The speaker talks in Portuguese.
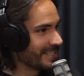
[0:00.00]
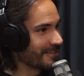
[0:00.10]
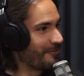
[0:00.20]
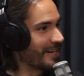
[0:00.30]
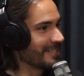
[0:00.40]
essa
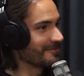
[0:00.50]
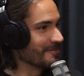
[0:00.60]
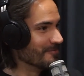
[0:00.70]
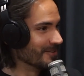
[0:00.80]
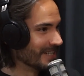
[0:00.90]
frase? Eu vi
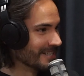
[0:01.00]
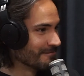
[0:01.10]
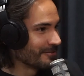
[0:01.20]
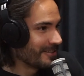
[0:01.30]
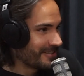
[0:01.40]
muito.
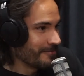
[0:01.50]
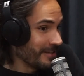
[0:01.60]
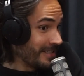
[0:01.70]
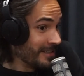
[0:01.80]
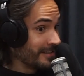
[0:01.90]
Vontade de saber
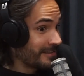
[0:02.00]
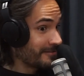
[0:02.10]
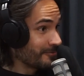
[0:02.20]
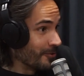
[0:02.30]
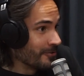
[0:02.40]
que antes o
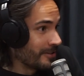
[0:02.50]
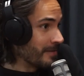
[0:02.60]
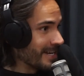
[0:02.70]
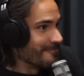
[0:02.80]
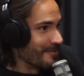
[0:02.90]
dono
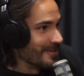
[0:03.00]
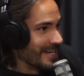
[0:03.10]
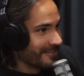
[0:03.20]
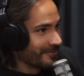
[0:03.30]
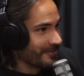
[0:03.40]
também era um
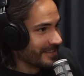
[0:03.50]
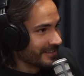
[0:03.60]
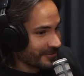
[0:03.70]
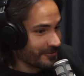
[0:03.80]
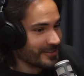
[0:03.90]
bilionário do Twitter,
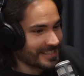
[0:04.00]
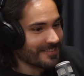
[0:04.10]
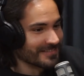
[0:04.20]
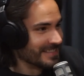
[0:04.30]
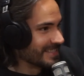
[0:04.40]
que tu
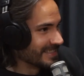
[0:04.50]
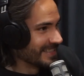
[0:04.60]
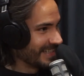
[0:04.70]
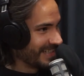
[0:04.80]
gostava antes. Sim.